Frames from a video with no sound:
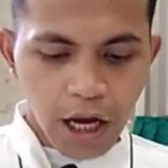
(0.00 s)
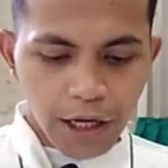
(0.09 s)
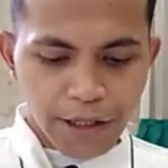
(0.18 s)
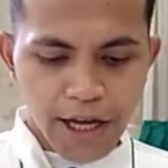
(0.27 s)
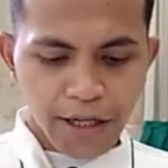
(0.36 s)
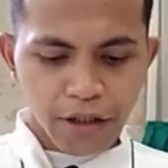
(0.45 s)

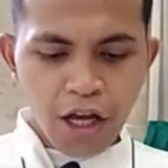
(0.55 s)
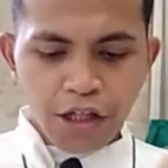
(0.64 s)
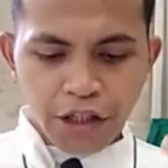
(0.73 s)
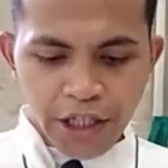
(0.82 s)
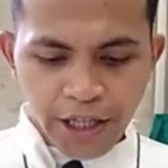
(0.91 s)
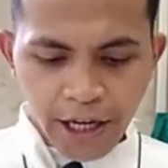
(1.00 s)
Dan
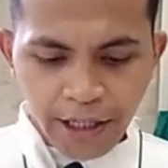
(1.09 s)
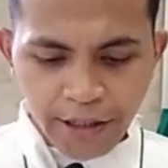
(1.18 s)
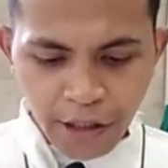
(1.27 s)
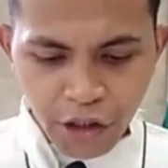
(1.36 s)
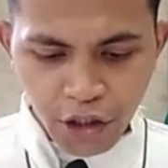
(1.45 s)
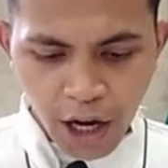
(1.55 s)
jika
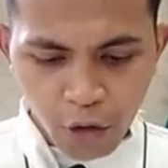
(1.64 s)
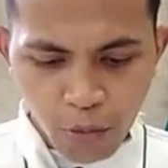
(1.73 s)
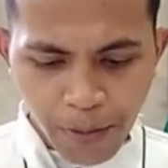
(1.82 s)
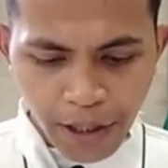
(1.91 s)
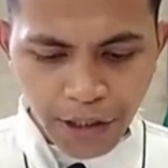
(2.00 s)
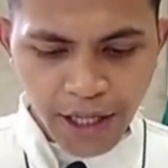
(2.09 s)
kita selalu
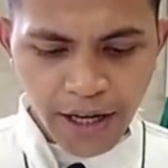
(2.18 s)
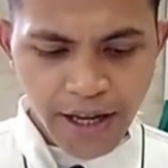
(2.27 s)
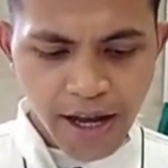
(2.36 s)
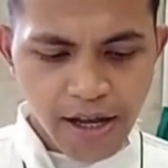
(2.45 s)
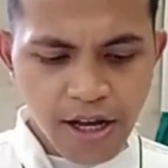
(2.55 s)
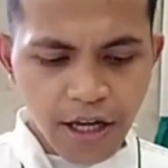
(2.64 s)

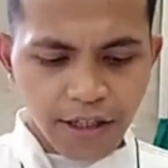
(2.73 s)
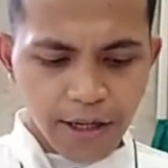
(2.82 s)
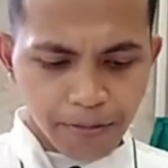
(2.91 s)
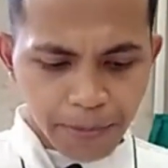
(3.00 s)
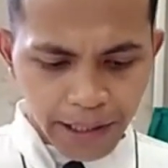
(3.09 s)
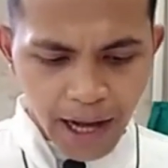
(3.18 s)
percaya
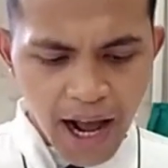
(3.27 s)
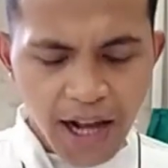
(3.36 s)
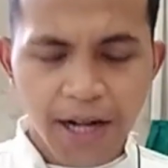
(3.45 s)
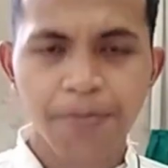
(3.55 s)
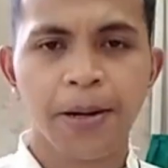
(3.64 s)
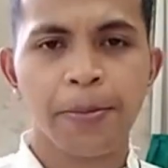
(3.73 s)
dan
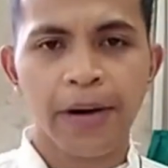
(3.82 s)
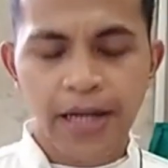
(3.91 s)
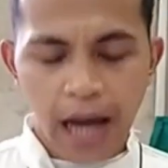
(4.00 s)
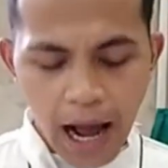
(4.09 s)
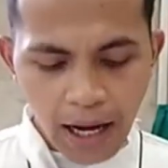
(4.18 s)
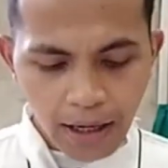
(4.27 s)
berharap
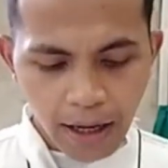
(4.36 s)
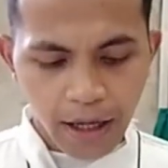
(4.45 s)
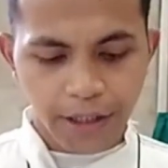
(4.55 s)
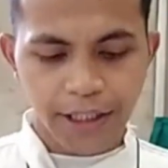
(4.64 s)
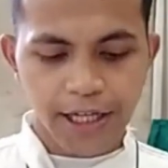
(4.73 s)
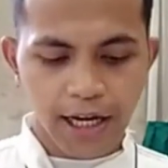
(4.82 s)
kepada Allah
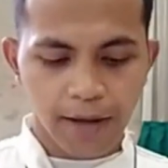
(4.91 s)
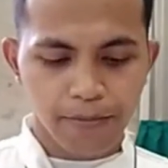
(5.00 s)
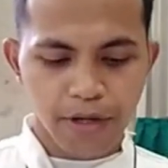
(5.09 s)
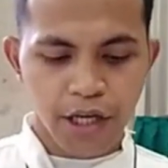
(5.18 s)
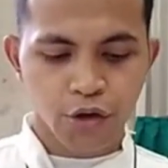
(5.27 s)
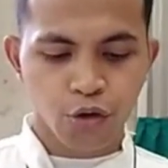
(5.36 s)
di dalam
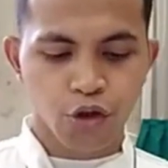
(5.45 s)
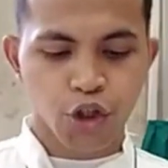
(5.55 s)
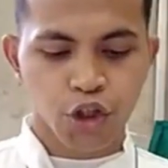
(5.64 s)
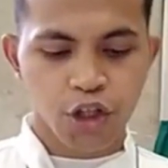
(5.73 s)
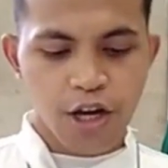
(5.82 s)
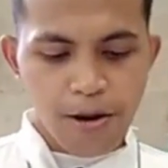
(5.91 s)

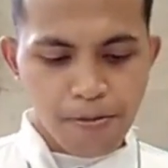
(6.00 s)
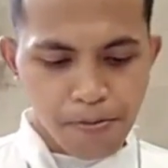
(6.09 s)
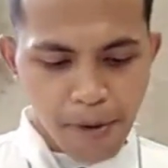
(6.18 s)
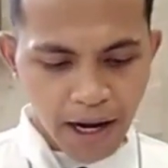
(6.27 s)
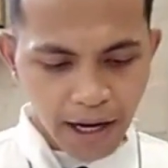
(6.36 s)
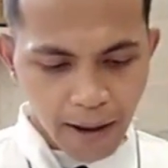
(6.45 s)
Yesus,
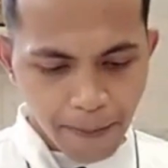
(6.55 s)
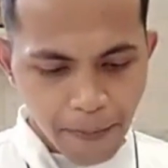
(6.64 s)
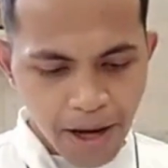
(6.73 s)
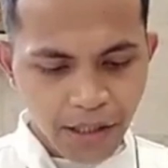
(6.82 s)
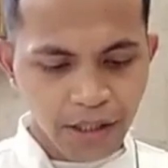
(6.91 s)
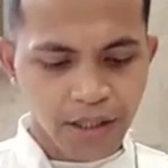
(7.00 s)
maka
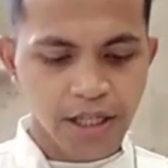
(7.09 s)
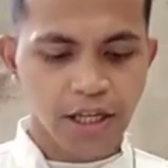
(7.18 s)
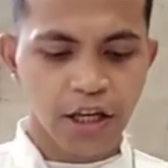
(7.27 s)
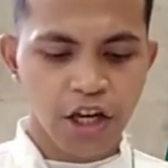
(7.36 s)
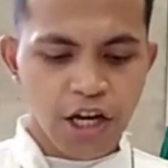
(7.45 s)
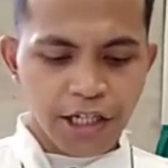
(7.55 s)
pasti
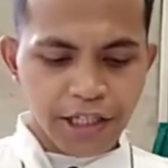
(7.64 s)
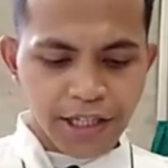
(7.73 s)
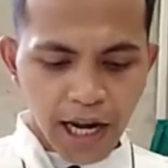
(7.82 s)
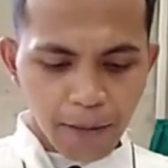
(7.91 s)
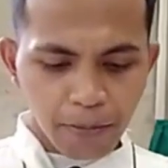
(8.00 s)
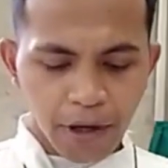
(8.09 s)
di
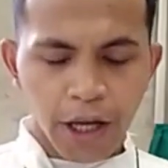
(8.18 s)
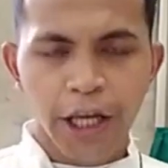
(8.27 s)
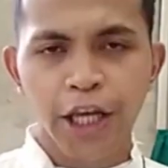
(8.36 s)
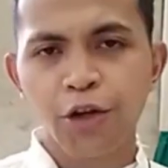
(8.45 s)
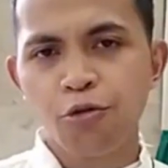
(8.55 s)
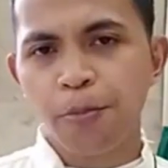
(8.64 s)
dalam
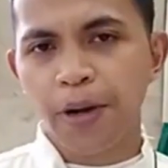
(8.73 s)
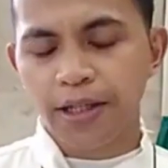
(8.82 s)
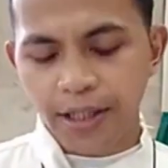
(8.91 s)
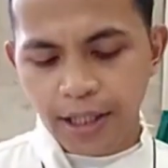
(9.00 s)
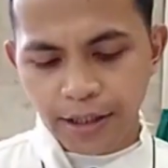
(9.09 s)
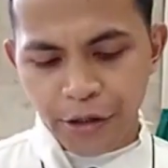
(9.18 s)

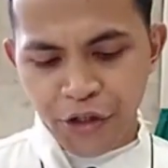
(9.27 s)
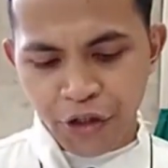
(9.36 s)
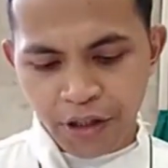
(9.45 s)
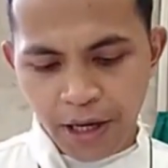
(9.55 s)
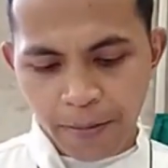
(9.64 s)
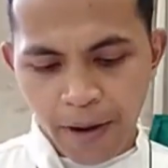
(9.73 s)
kehidupan kita
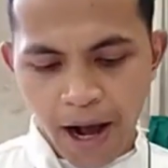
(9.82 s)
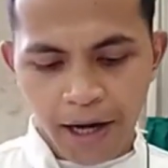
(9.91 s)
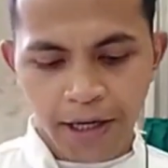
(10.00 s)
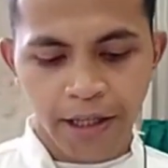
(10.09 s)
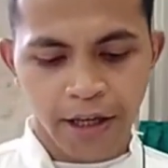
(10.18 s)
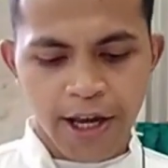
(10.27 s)
setiap
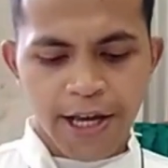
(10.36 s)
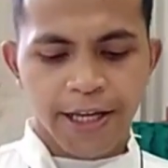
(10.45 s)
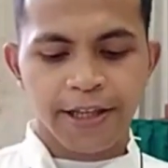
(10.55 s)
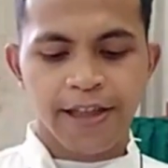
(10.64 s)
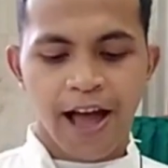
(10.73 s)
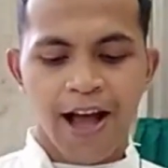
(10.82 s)
hari
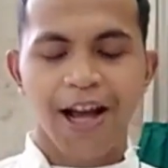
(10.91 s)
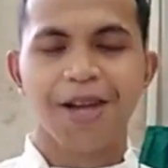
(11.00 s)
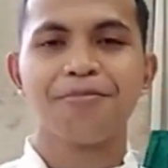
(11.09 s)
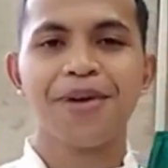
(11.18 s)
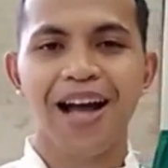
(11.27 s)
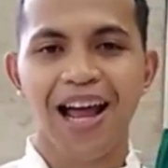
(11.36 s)
kita
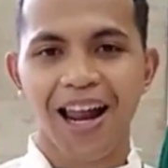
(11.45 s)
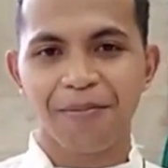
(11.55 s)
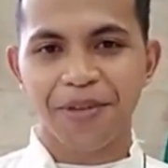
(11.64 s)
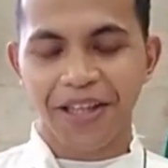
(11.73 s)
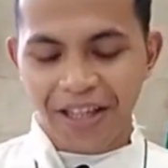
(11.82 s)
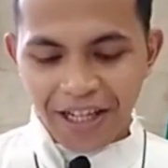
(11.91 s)
akan
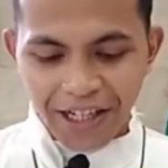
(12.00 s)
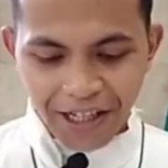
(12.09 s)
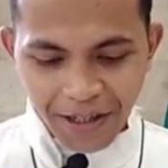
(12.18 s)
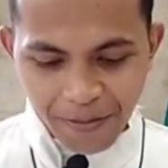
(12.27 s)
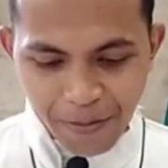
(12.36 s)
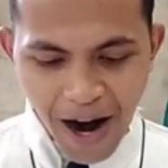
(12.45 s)
mengalami
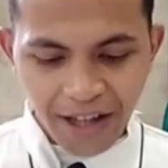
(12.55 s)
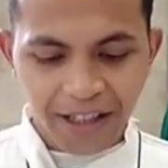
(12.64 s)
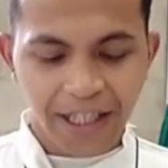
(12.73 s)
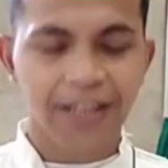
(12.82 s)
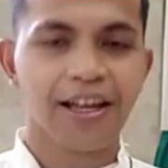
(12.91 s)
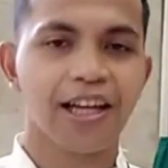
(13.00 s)

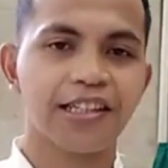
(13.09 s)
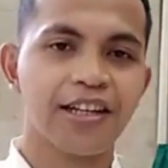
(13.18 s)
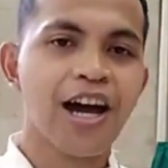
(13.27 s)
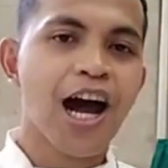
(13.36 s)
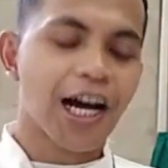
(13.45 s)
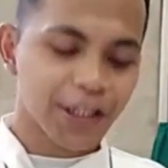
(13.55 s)
kebangkitan
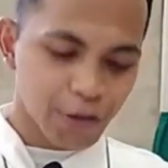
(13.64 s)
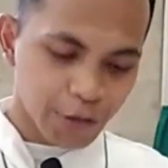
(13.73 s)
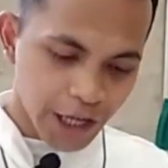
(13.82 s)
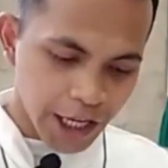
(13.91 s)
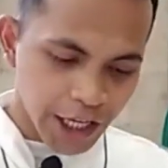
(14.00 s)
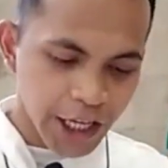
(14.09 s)
atau
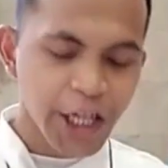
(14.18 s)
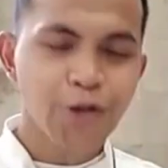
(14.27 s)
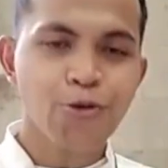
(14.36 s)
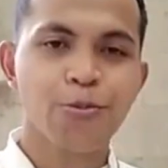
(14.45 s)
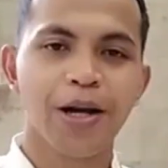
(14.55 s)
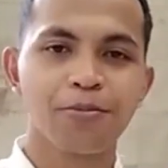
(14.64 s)

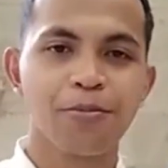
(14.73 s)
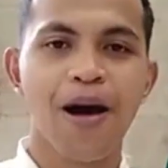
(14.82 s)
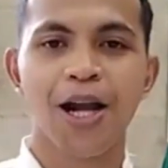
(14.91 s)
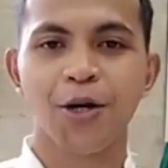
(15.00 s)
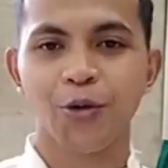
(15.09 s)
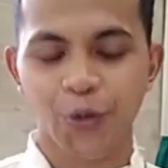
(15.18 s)
kehidupan
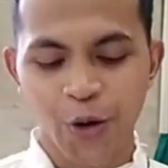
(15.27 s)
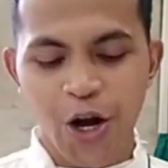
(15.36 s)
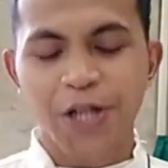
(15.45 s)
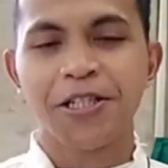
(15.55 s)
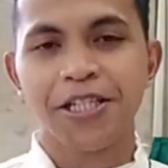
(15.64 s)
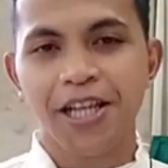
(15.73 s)
baru
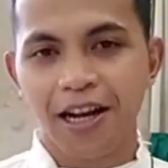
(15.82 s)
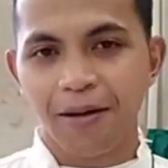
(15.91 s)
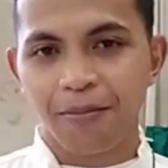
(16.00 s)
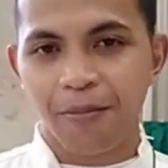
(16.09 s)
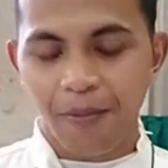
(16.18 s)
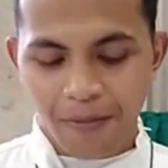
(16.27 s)
di
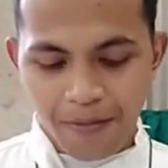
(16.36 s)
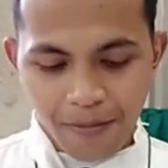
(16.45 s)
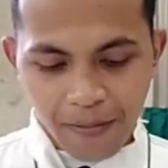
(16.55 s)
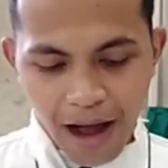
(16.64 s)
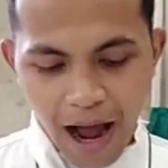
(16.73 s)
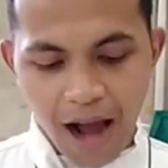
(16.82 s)
dalam
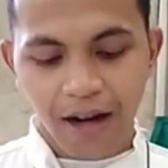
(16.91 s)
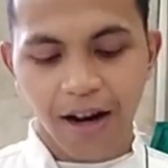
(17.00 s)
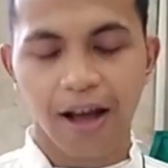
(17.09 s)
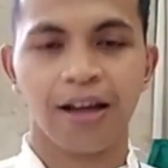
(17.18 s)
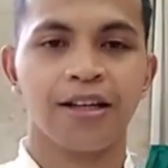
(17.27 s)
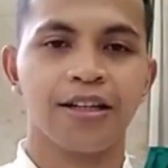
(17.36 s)

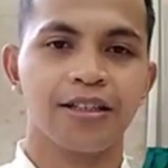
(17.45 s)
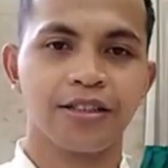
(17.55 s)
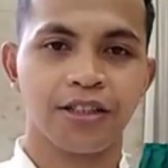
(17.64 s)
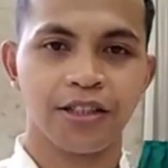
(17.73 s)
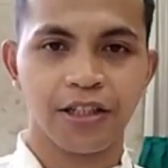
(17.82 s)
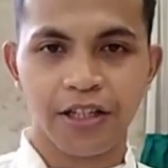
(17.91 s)
Allah
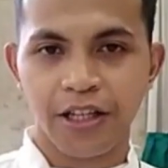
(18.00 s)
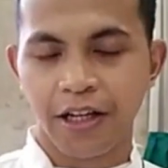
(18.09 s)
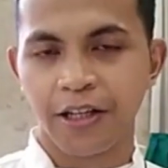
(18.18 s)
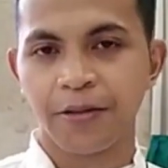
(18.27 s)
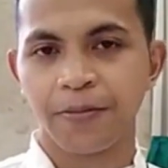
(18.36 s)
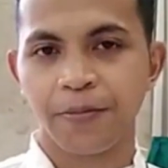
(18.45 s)
sendiri.